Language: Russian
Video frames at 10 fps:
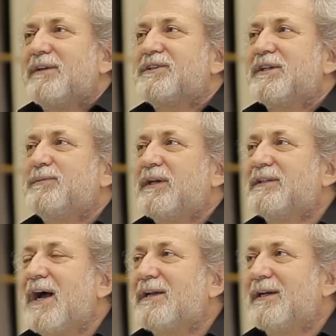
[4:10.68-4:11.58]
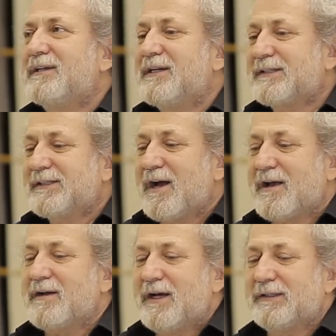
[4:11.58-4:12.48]
в наших спектаклях есть та
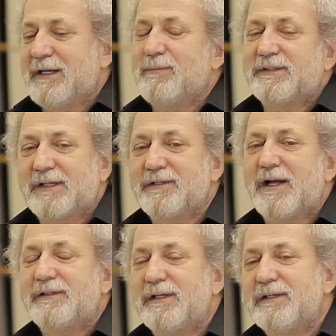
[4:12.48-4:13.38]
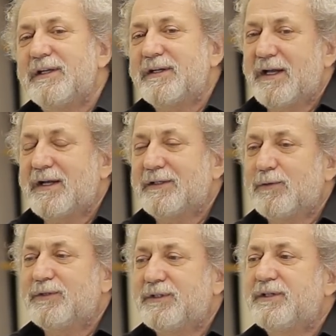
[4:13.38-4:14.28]
какая-то эмоциональная энергия,
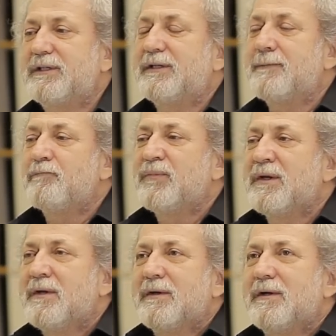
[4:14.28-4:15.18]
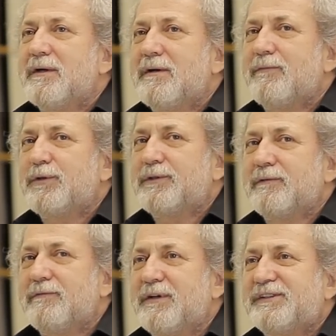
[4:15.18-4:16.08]
которая действительно э,
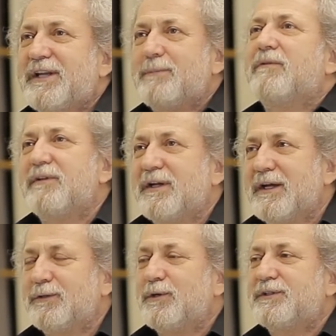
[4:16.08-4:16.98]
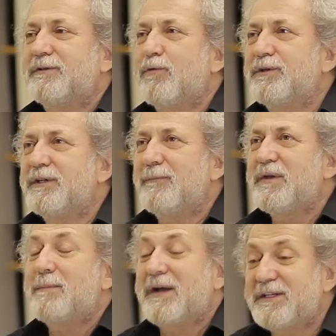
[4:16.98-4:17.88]
вот востребована, которая сегодня
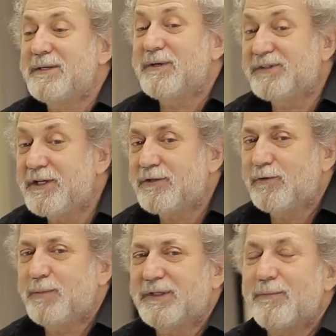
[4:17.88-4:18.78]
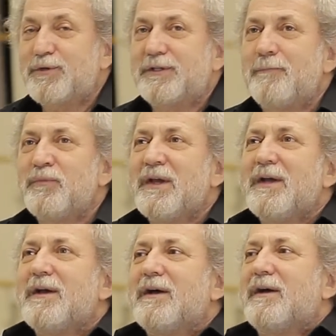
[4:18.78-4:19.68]
необходима зрителю, потому что
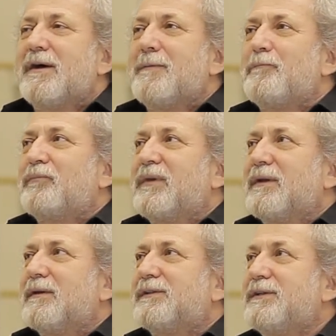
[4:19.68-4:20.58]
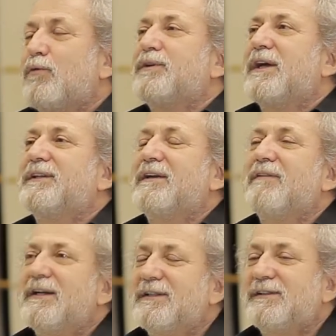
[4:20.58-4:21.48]
э, сегодня
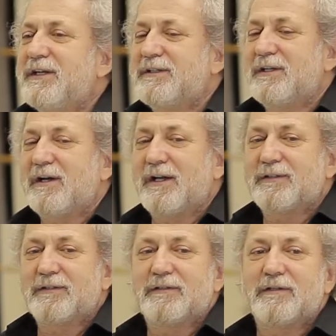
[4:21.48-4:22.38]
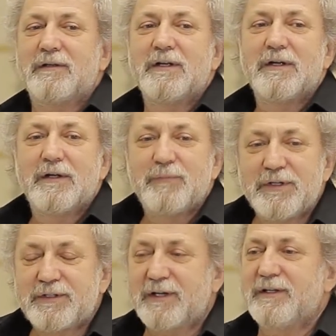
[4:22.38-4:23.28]
оторвать зрителя от э,
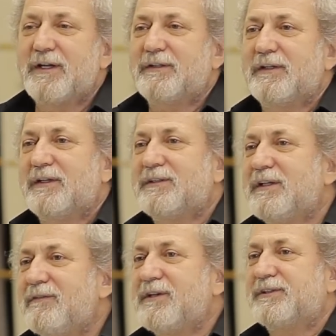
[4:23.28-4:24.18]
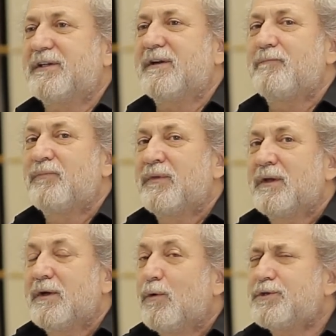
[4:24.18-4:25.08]
интернета, от телевизора
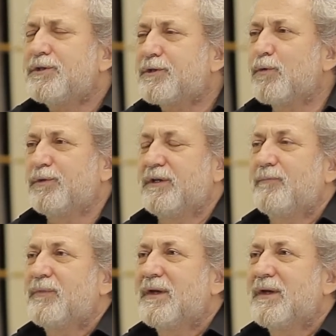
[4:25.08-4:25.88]
очень трудно.